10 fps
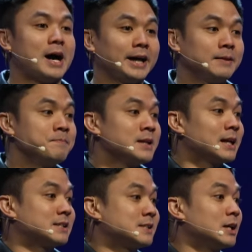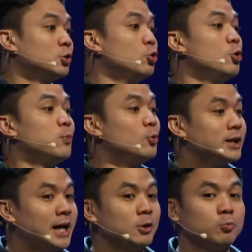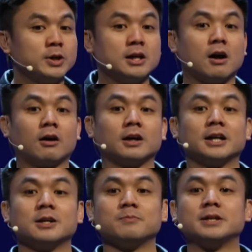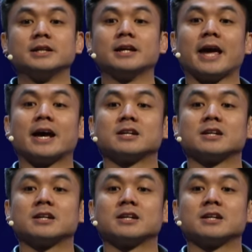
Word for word: Bakit? Kasi sa dulo po niyan, we are gonna be